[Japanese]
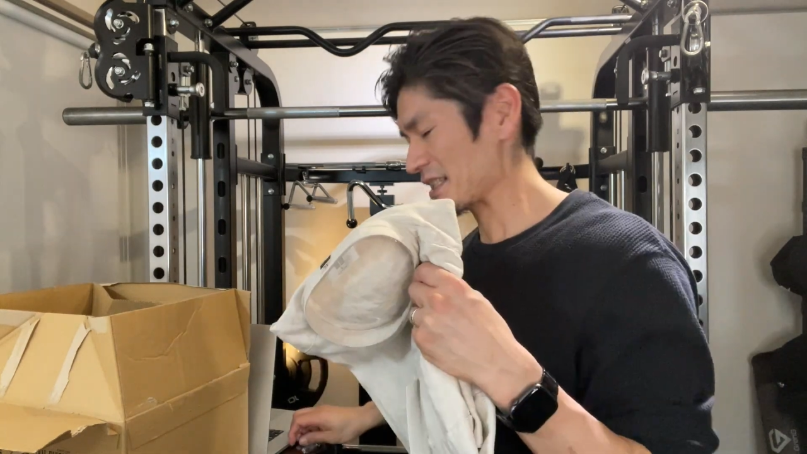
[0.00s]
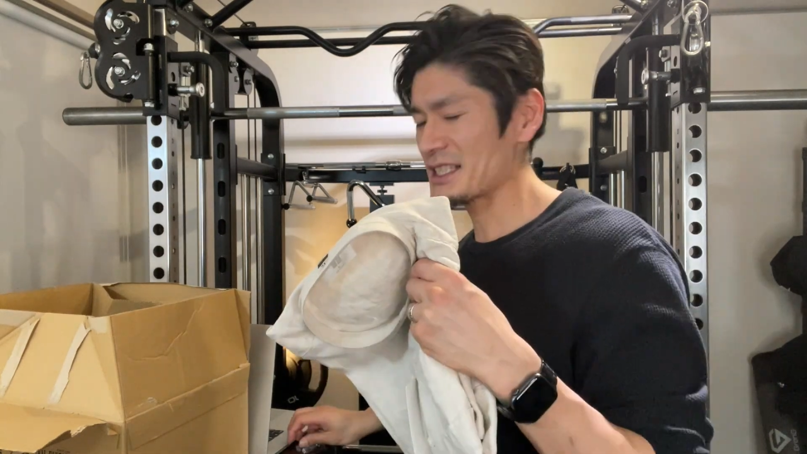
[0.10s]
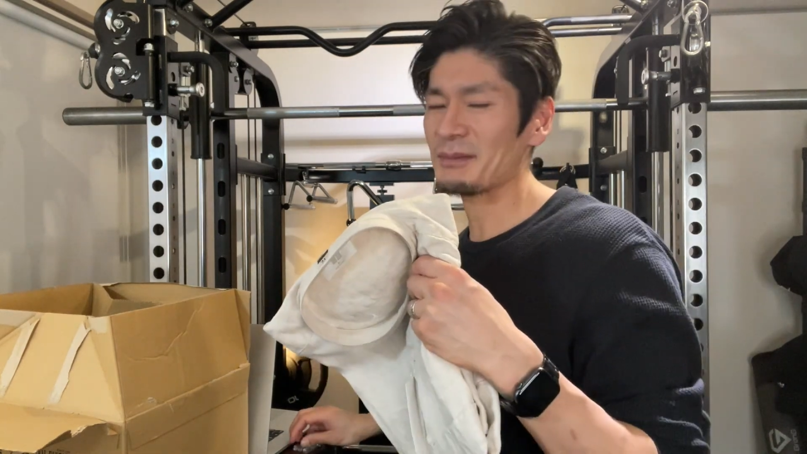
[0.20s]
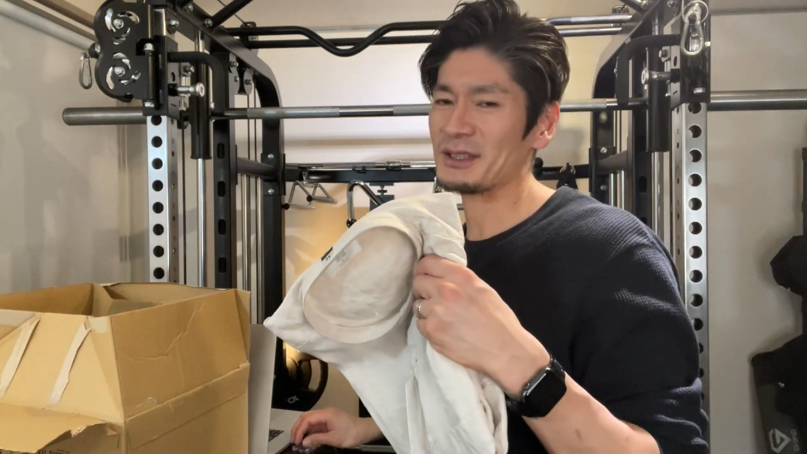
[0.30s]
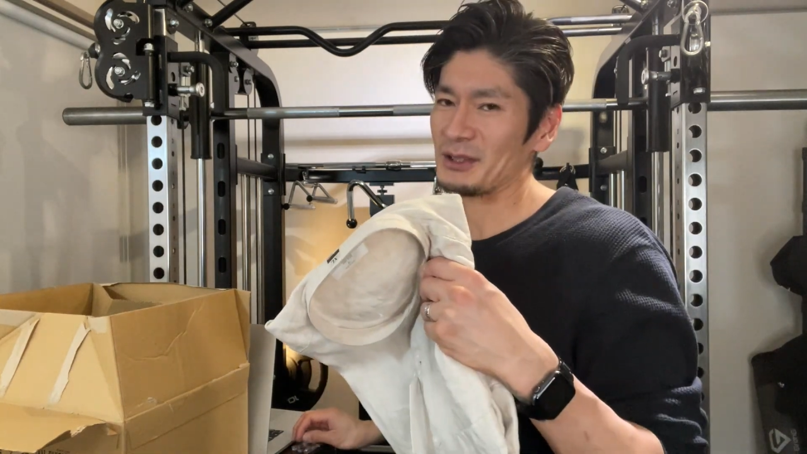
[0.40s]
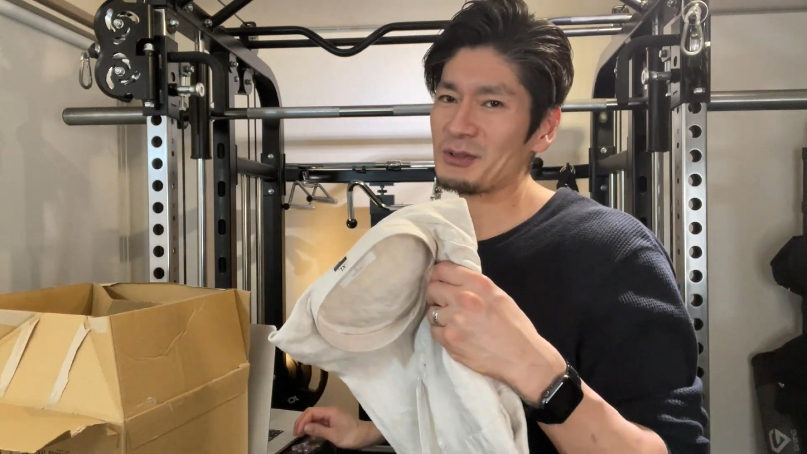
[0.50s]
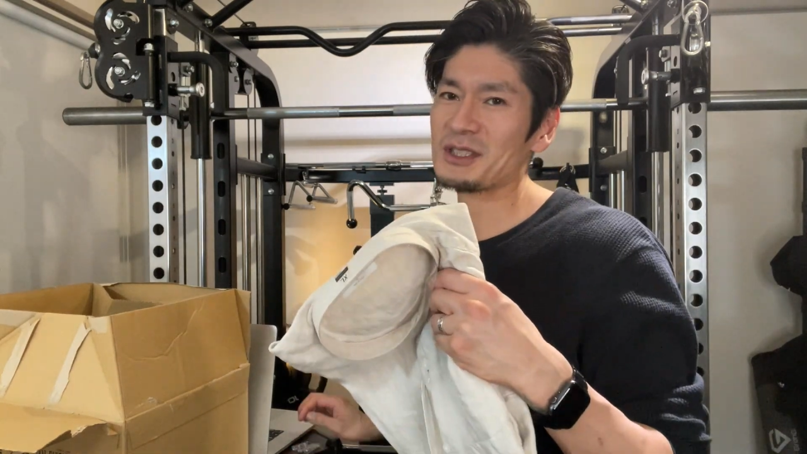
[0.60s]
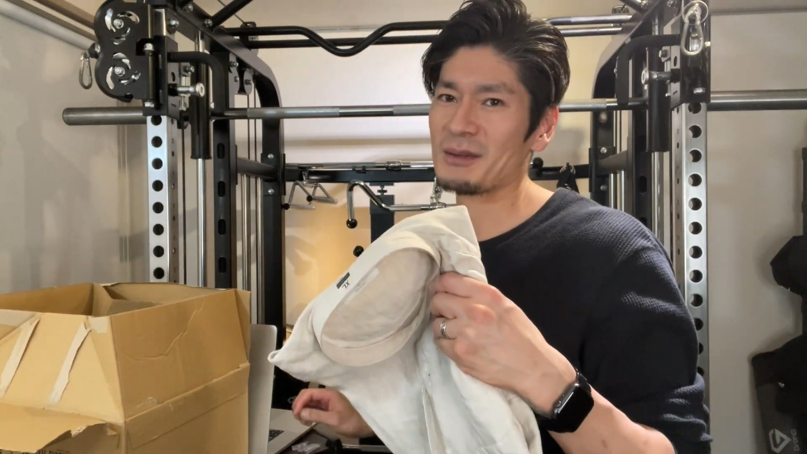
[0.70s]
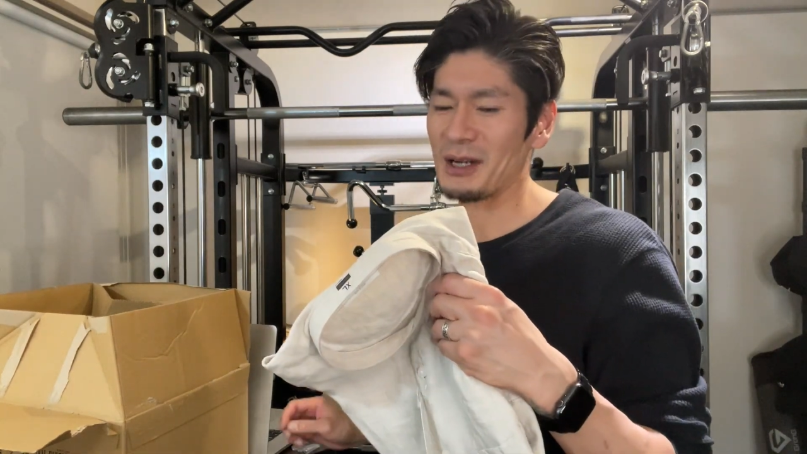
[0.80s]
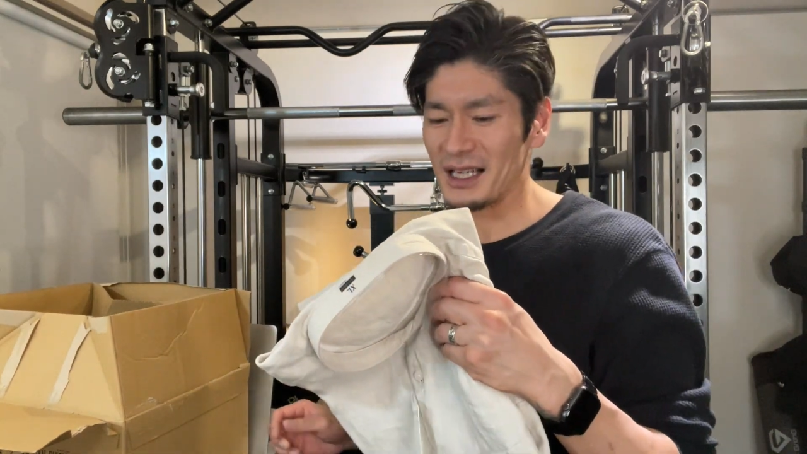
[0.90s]
しかもねど
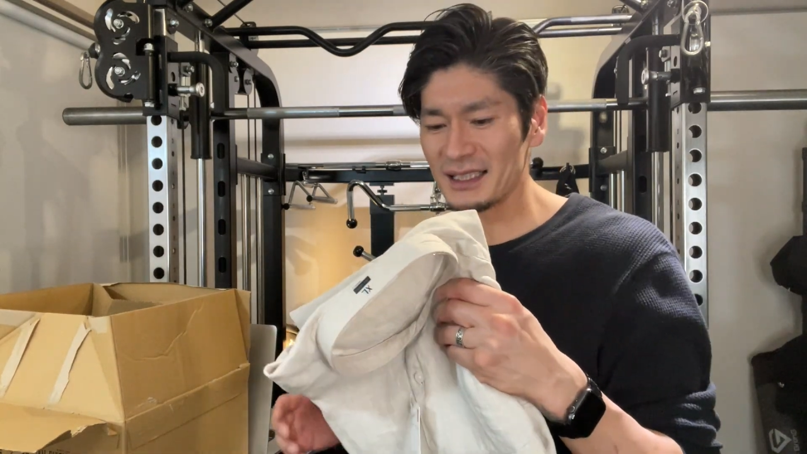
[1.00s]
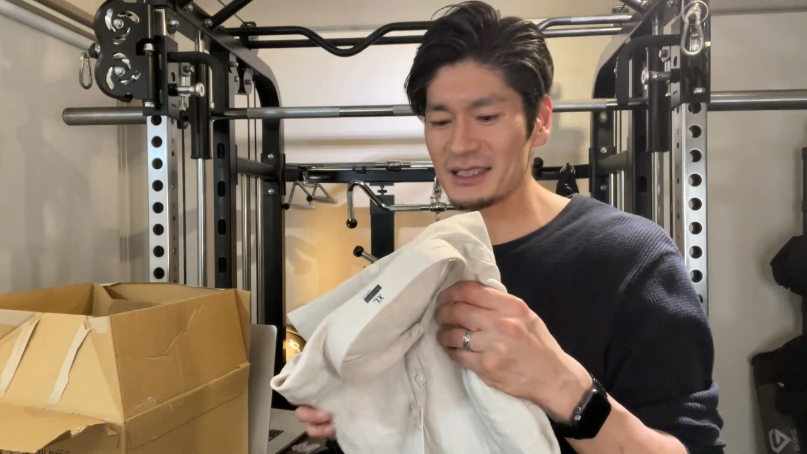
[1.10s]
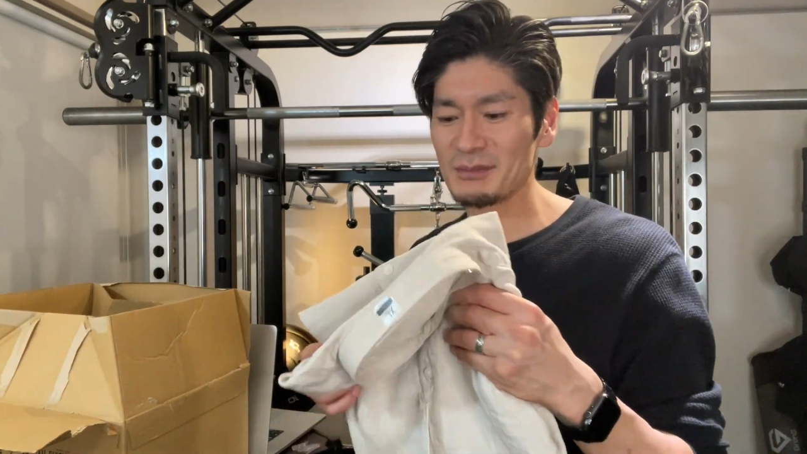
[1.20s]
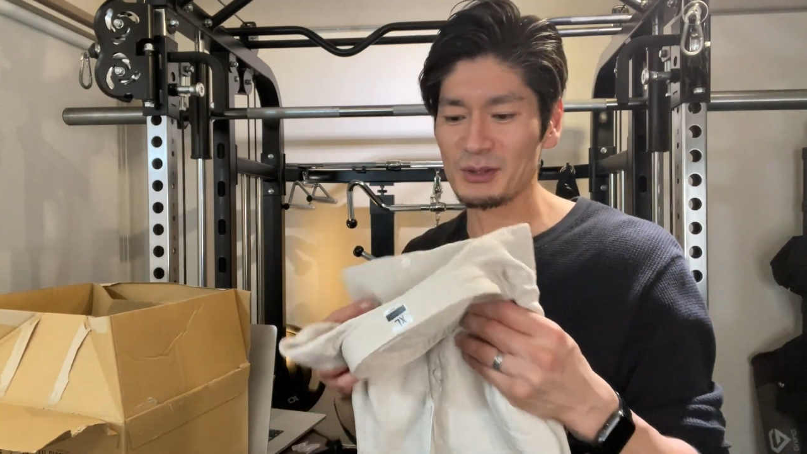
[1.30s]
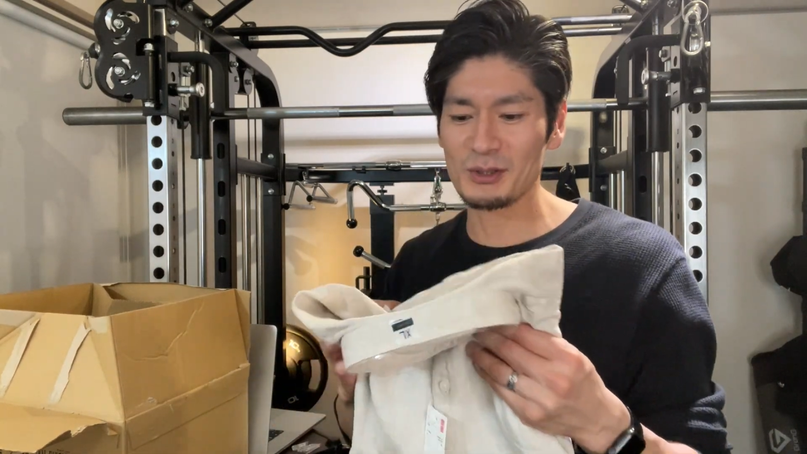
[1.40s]
ちらも明るめ